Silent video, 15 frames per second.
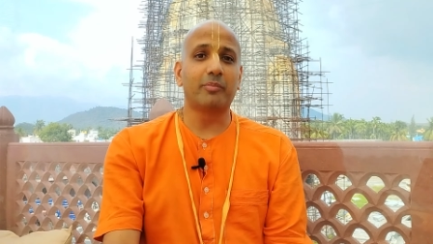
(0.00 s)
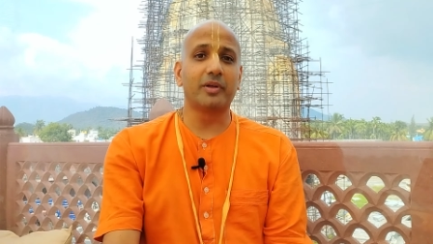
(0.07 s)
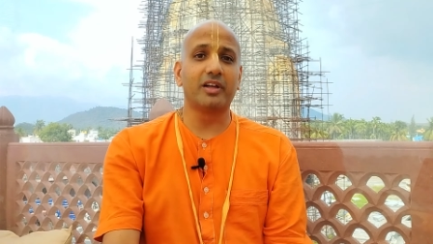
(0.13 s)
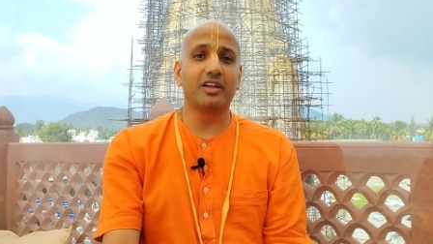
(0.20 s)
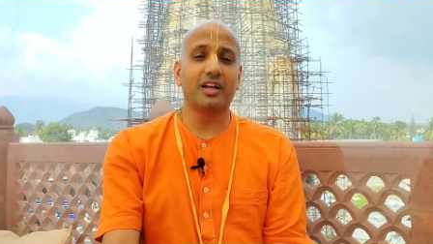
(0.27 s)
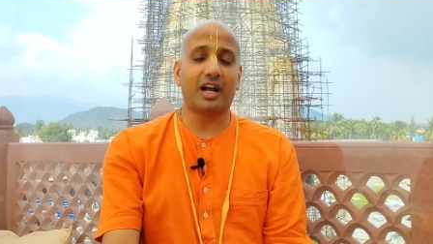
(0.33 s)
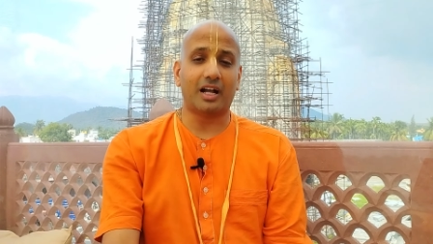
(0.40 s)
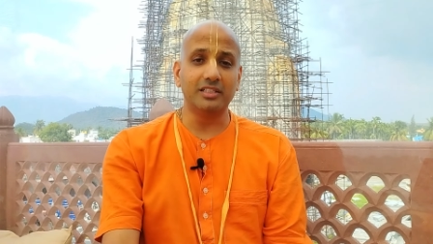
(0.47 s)

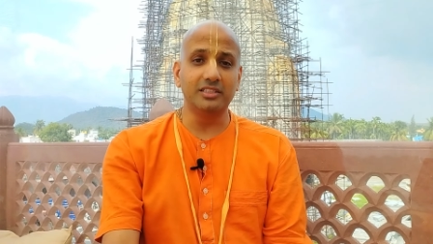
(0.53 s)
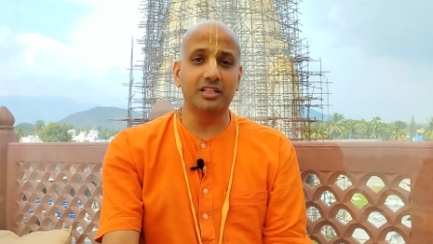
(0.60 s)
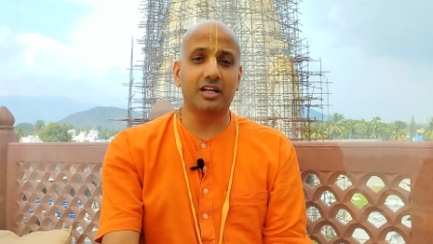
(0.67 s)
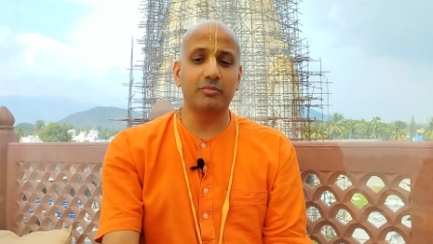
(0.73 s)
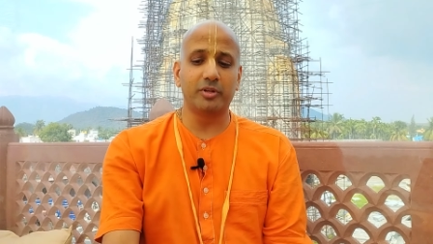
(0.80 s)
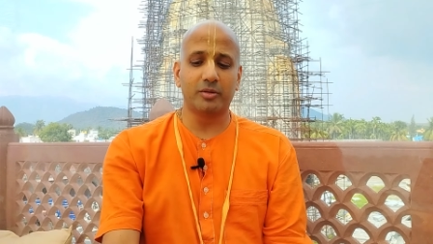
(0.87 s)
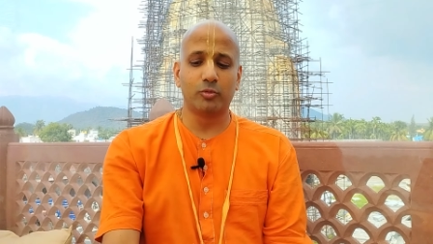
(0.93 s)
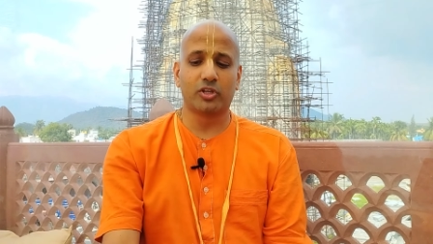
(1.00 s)
அப்போ
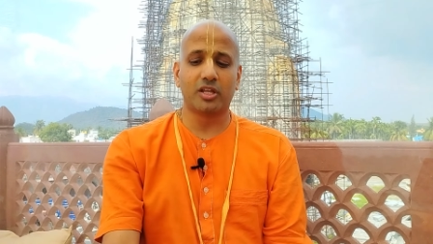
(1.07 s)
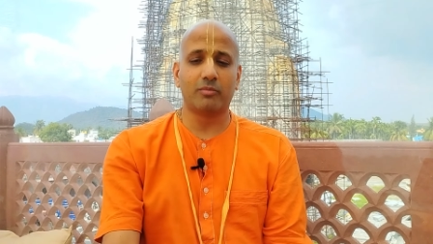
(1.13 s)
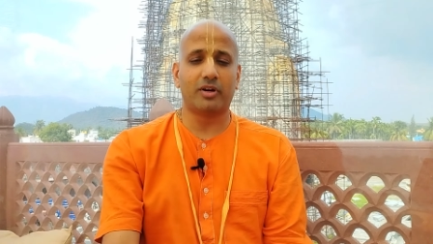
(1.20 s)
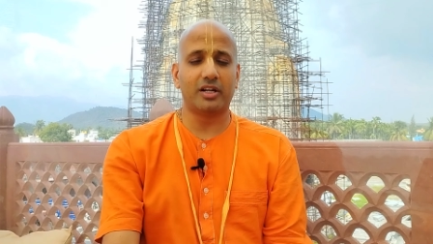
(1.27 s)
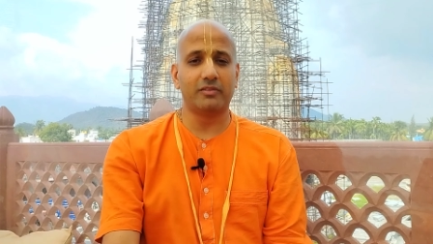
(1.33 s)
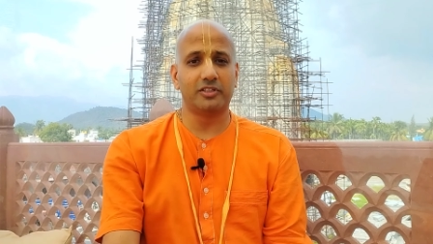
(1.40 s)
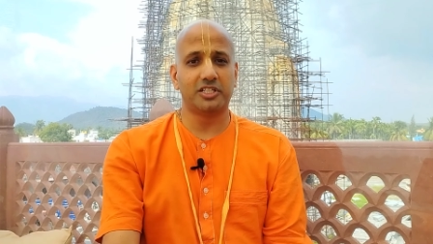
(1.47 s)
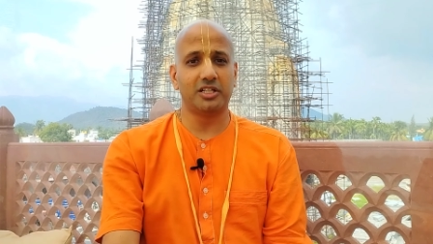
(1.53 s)
அதுதான் மிக
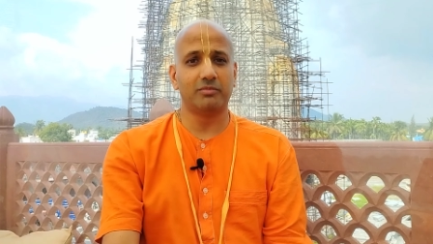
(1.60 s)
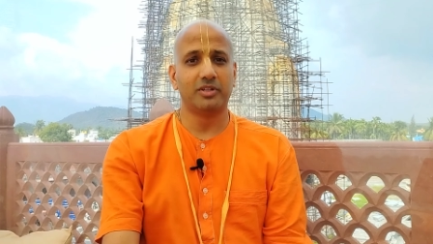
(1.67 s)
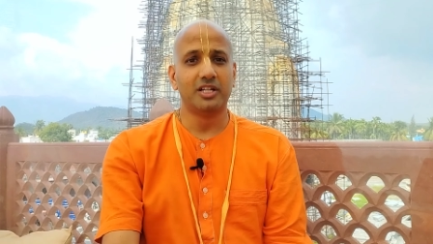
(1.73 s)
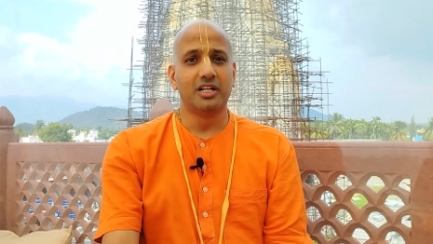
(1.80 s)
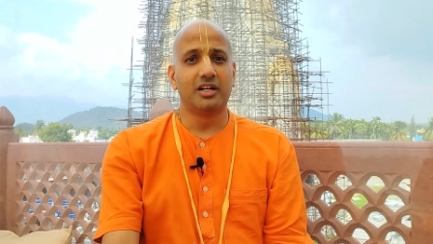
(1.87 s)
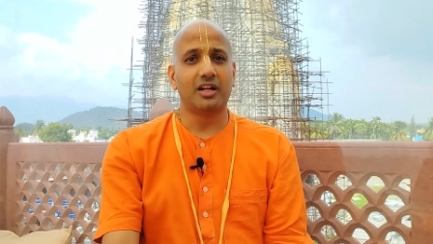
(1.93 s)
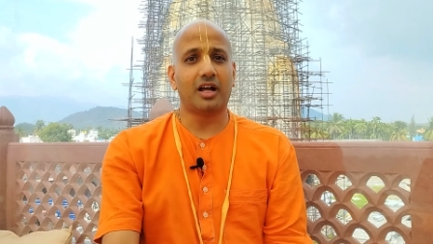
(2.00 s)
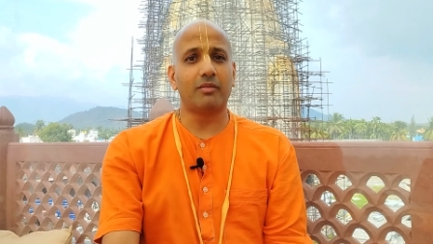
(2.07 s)
முக்கியமான விஷயம்
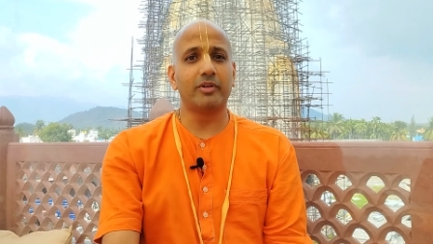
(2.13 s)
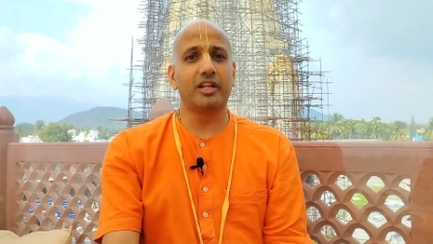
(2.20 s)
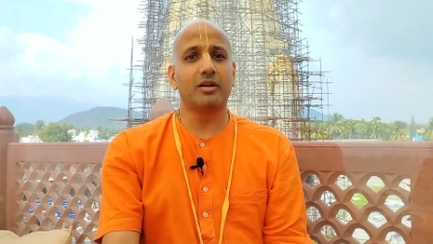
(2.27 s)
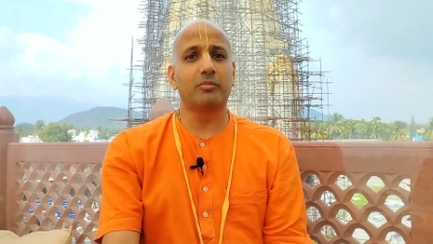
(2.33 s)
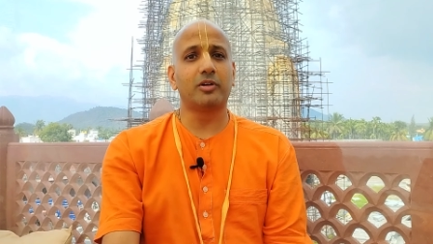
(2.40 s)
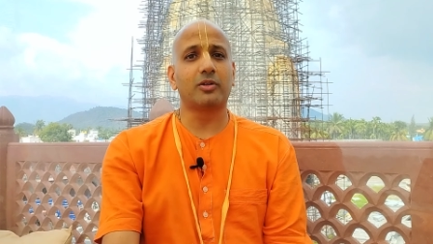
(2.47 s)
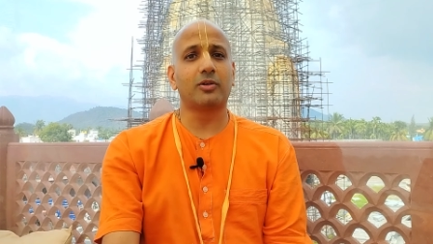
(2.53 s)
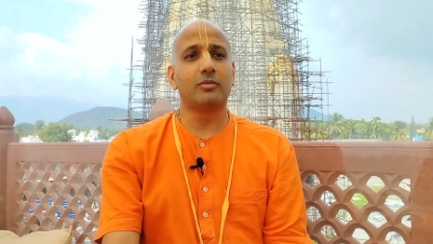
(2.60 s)
நாம்
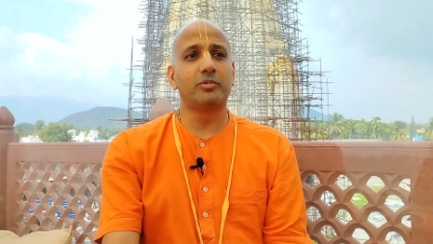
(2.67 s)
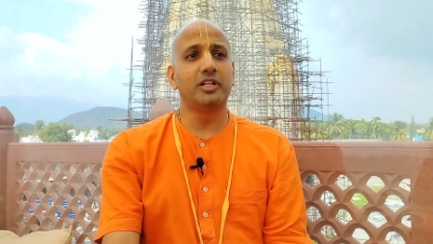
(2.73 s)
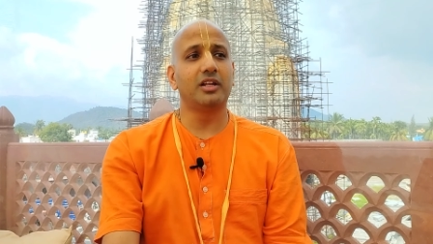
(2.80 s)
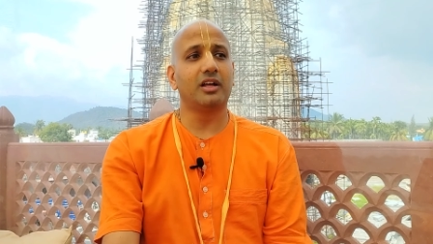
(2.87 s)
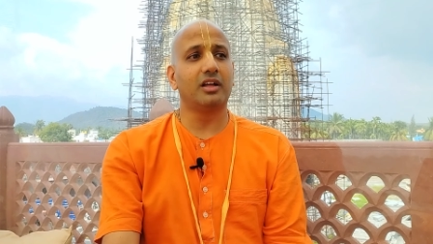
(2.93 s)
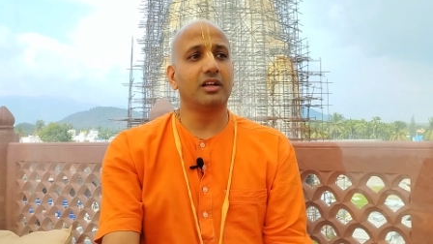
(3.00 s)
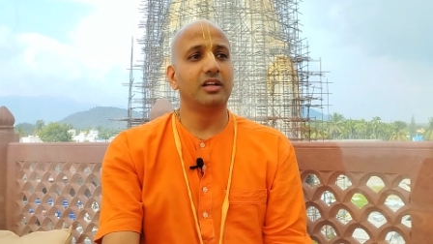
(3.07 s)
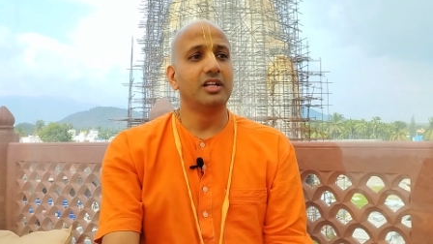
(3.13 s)
என்ன பண்ணுறோம்
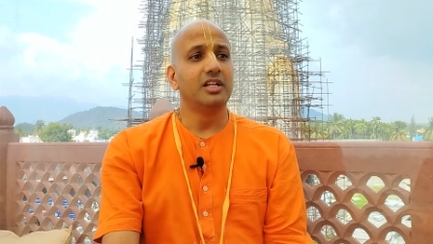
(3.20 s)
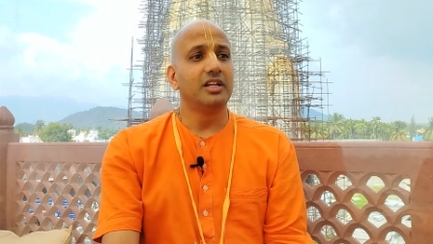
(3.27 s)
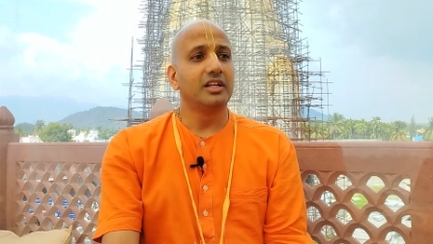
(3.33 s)
அப்படின்னா